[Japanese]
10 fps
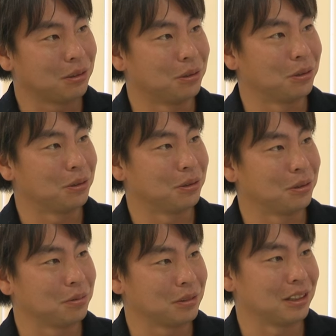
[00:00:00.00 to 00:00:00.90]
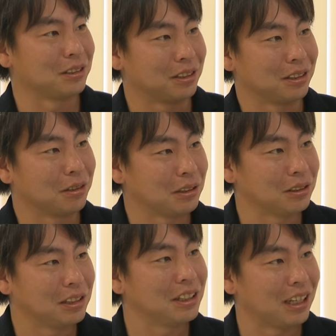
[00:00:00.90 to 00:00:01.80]
こう逆に
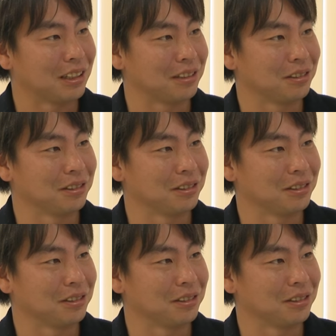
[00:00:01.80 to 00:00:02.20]
ディフェンスリーダーと